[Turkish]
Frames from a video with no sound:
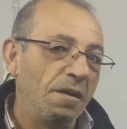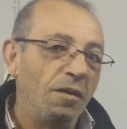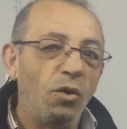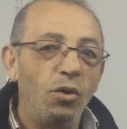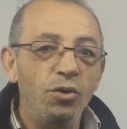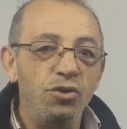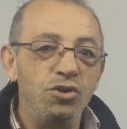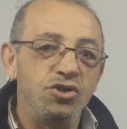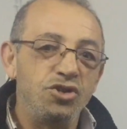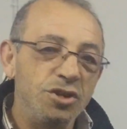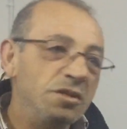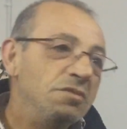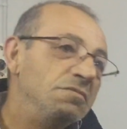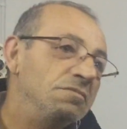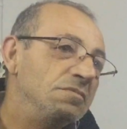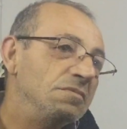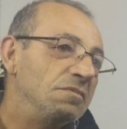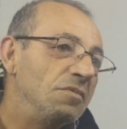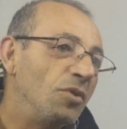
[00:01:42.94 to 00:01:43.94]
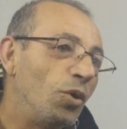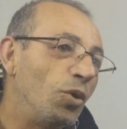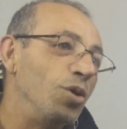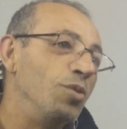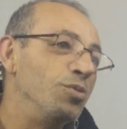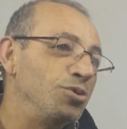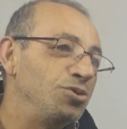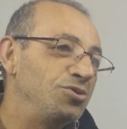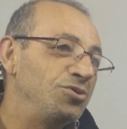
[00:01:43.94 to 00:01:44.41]
Onun için
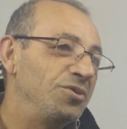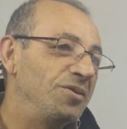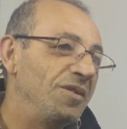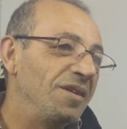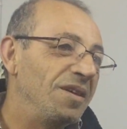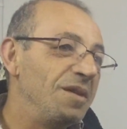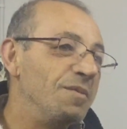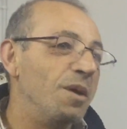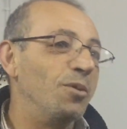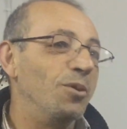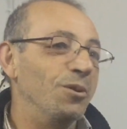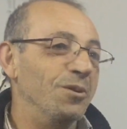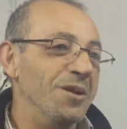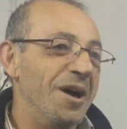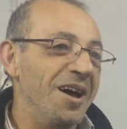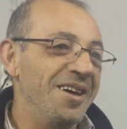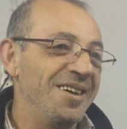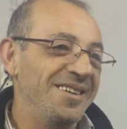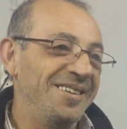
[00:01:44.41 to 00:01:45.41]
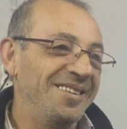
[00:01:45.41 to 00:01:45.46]
oyumuz İmamoğlu'na.